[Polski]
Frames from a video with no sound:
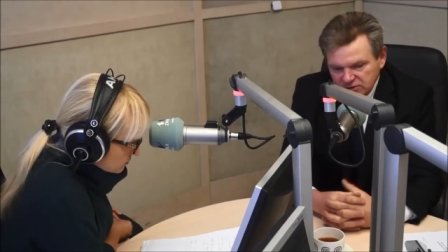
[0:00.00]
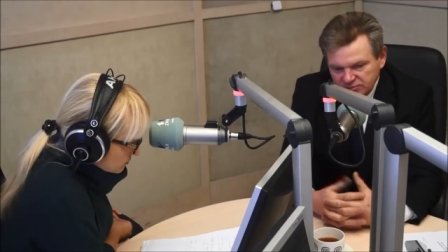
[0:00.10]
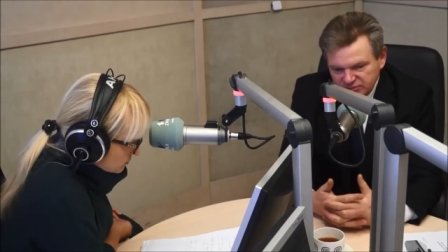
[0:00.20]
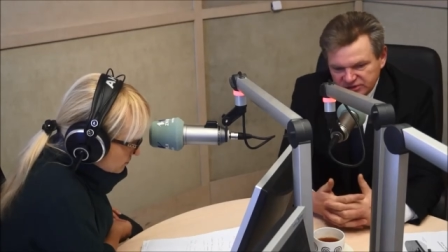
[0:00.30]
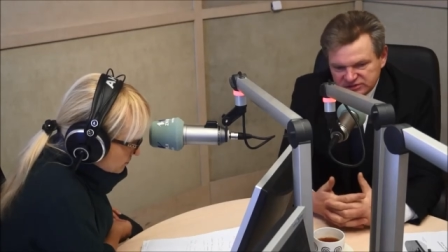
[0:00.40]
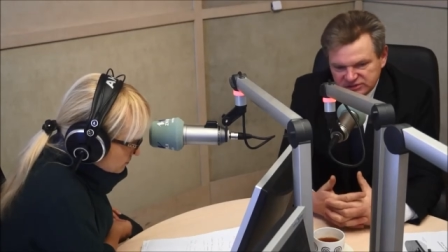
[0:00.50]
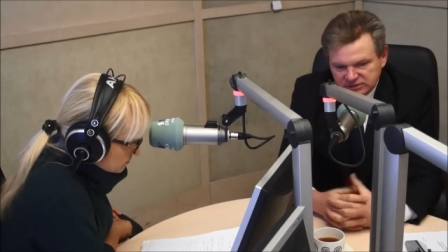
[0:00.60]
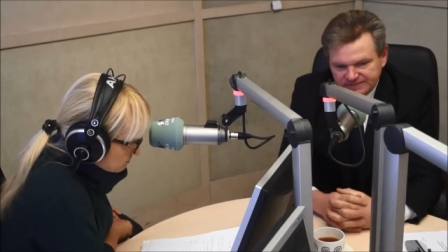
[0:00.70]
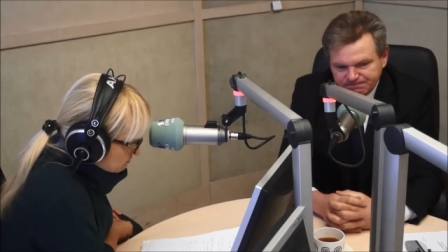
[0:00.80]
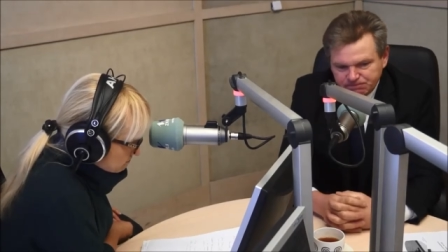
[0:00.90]

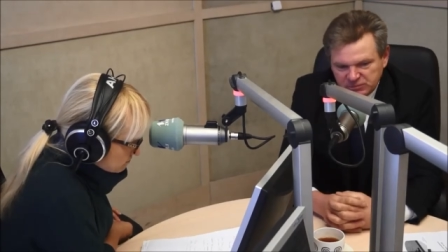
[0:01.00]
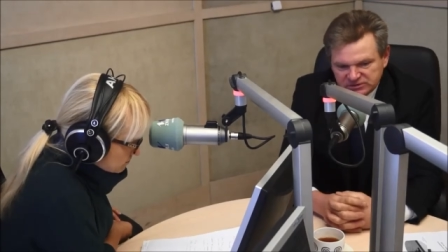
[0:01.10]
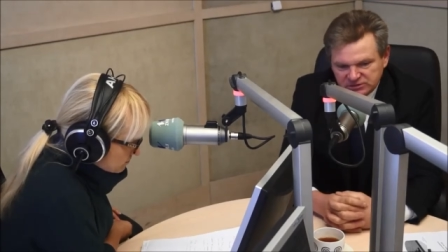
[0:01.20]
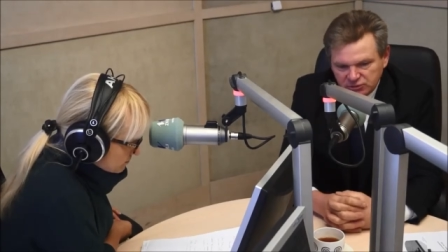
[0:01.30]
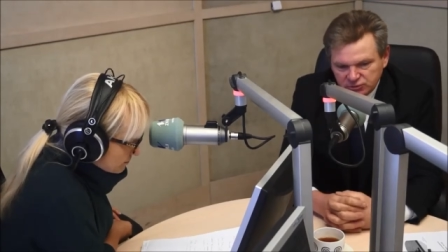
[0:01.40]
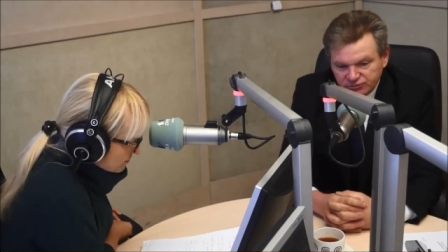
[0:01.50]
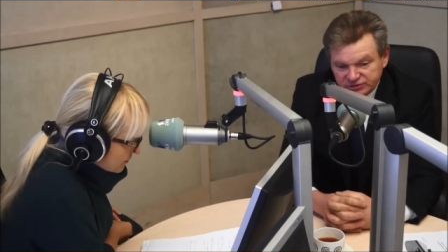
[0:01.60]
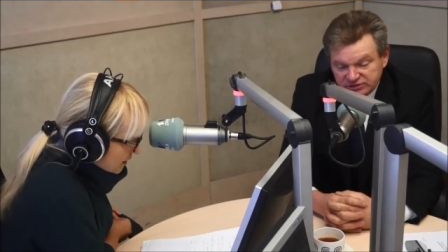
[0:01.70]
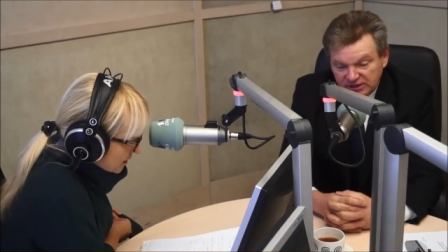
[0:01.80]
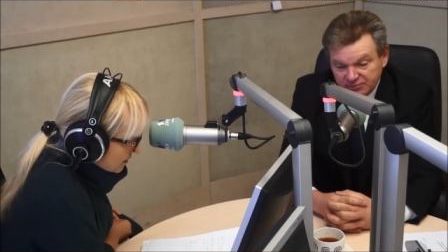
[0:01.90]
między
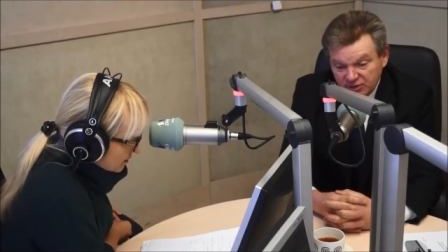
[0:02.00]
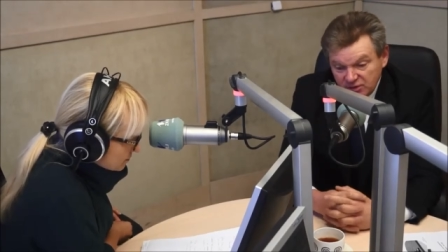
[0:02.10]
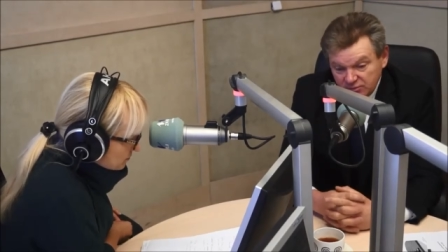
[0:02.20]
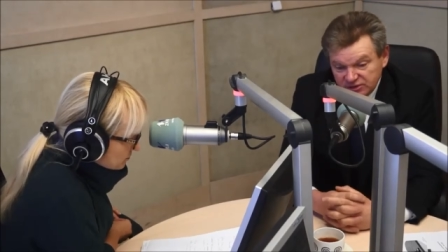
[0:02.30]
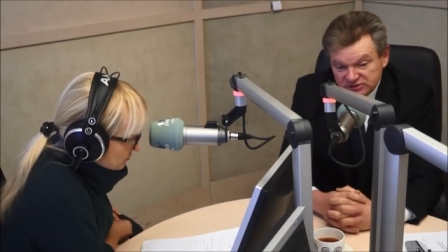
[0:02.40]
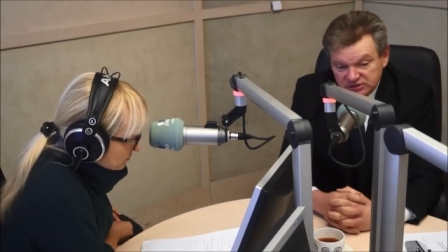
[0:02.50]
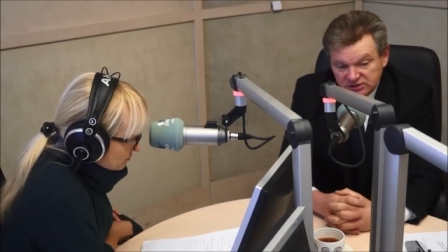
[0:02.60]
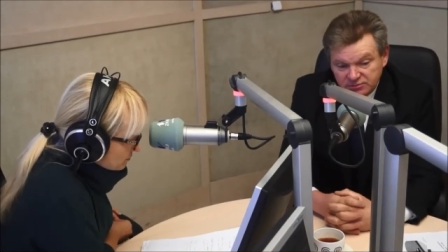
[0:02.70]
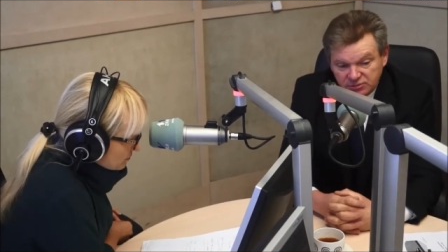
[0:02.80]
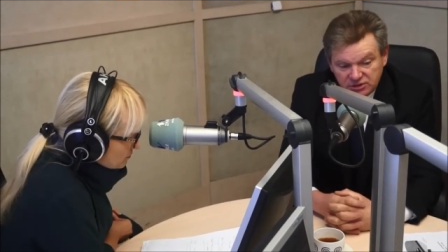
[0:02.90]
międzynarodowościami. Między
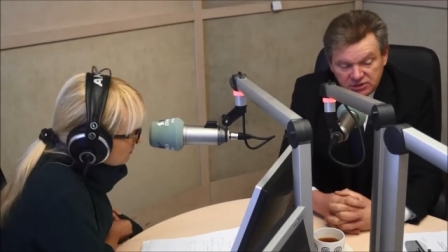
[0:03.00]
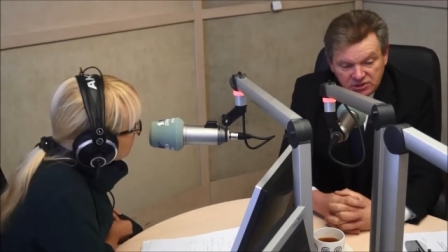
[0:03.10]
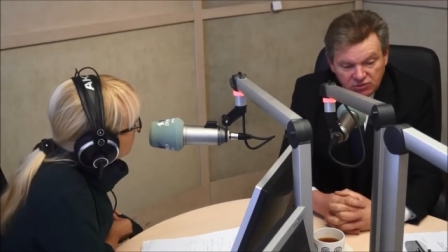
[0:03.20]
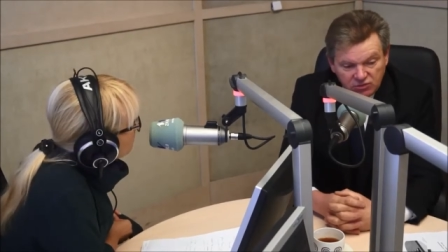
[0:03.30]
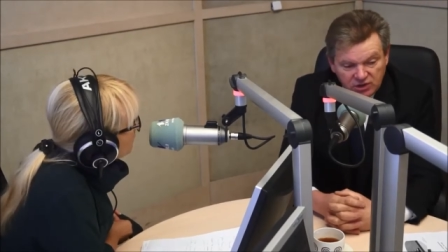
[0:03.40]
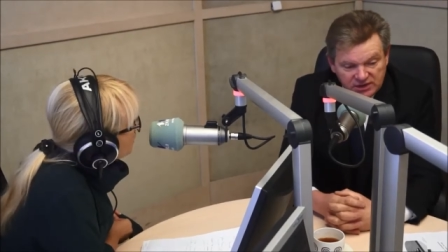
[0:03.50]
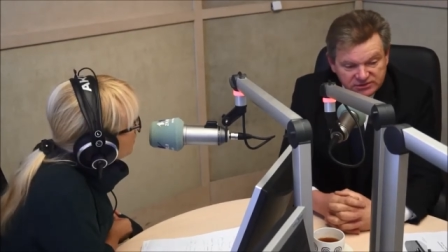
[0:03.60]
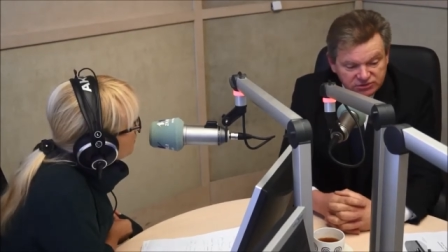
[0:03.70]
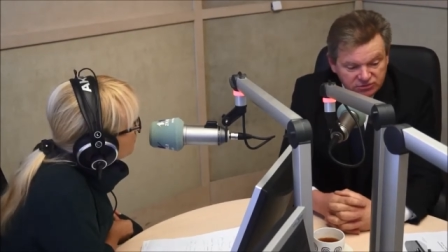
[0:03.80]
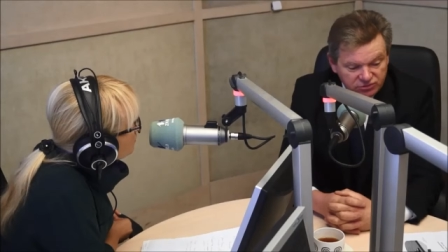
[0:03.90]
innymi jego
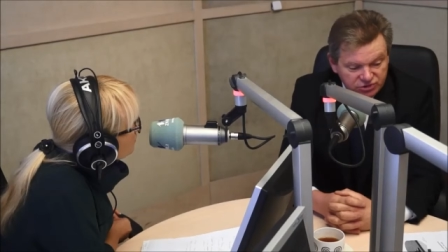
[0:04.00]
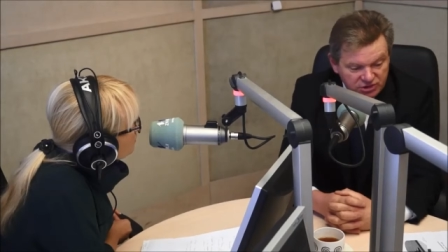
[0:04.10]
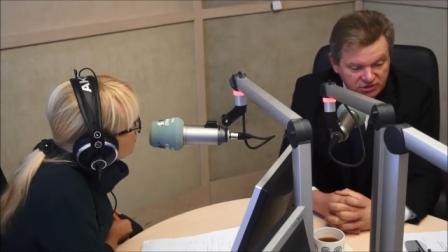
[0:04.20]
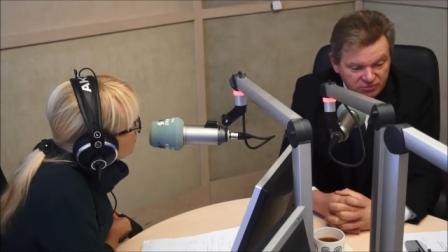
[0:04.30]
hasło, jeżeli